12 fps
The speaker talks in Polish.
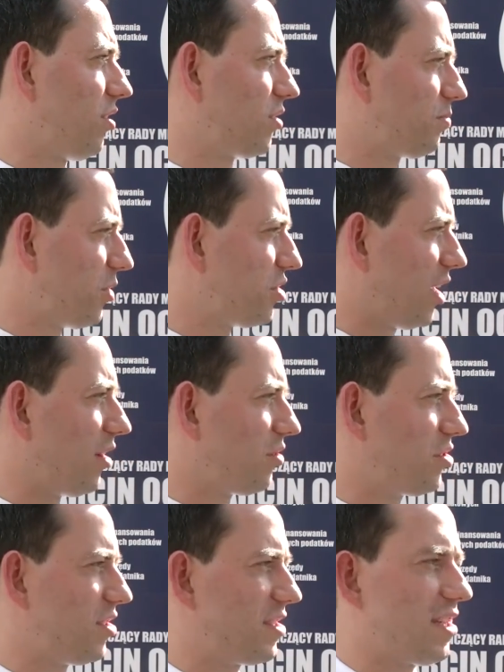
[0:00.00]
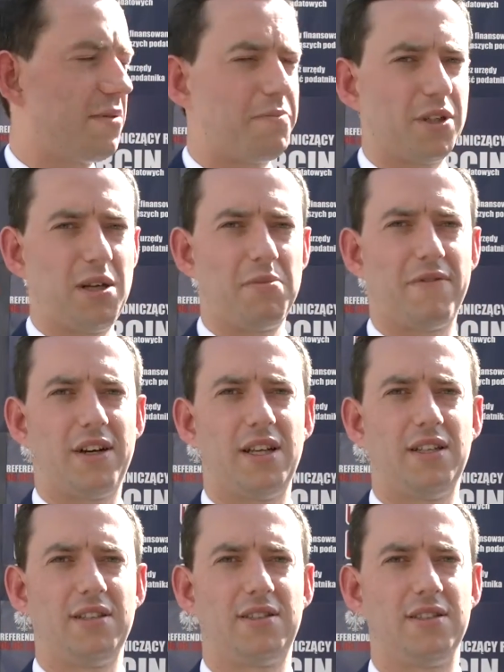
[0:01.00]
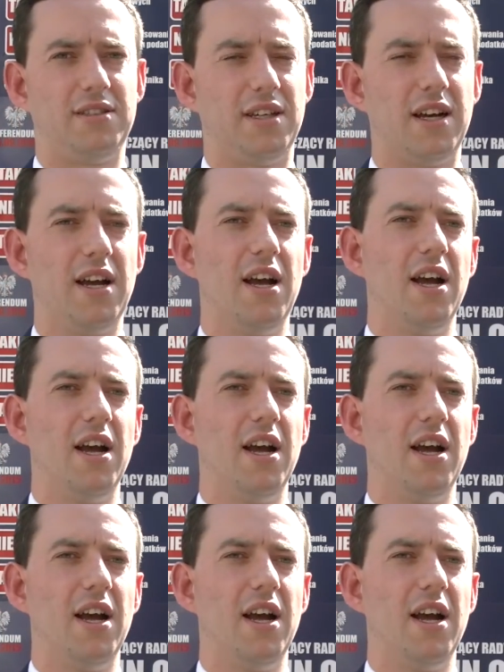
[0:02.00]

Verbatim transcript: odpowiedzialności za podejmowane decyzje.